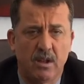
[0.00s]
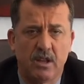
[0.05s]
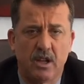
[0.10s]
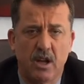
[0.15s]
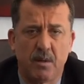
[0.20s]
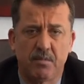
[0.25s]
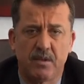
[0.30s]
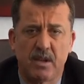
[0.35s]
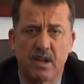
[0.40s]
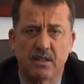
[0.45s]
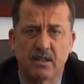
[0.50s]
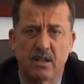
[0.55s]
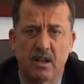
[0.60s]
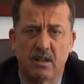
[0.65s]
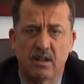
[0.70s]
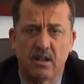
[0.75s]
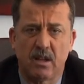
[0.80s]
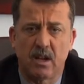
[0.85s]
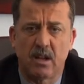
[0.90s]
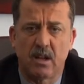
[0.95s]
Yapı
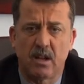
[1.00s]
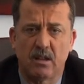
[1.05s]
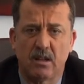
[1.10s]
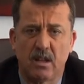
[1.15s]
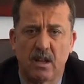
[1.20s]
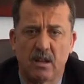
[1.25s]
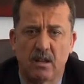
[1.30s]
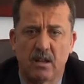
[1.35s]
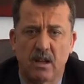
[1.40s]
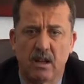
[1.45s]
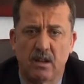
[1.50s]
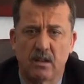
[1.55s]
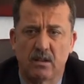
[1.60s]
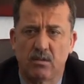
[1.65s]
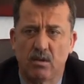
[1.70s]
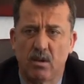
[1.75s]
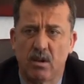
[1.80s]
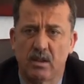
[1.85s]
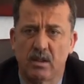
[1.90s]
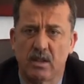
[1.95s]
yasaklı alanlarda
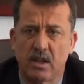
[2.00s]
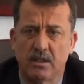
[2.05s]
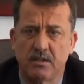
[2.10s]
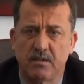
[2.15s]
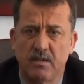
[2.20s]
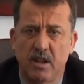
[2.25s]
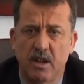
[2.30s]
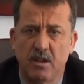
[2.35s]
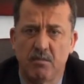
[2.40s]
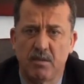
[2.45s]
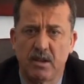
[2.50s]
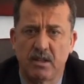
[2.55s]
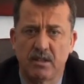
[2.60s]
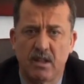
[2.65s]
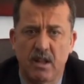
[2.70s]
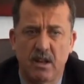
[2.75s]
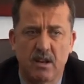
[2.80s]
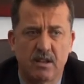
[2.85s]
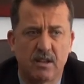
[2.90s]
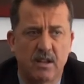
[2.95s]
doğal gaz verilmez
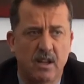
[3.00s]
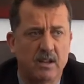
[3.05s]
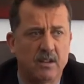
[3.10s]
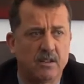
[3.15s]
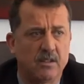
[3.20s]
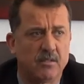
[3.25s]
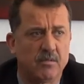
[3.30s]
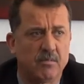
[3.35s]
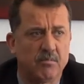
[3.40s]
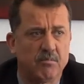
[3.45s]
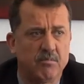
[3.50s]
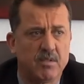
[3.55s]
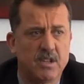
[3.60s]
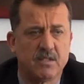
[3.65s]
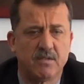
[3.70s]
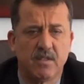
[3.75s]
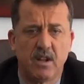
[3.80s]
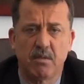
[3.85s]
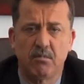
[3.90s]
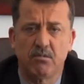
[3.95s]
denirken
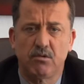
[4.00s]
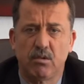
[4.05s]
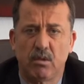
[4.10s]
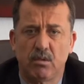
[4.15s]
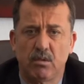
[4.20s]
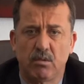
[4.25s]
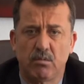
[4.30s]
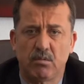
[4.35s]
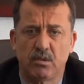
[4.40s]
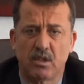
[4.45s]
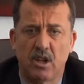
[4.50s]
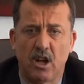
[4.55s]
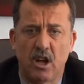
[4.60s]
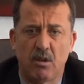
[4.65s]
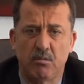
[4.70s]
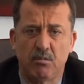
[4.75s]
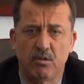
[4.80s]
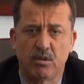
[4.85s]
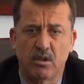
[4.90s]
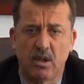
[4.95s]
biz vermiş olduğumuz
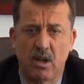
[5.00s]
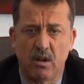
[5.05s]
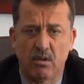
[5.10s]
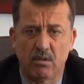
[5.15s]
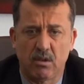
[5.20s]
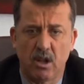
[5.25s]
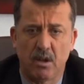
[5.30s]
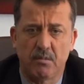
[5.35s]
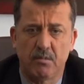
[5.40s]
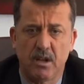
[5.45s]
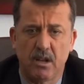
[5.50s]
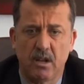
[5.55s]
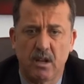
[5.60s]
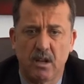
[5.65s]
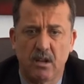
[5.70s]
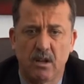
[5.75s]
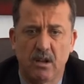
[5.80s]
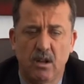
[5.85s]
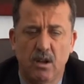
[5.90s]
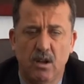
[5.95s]
taahhütname ile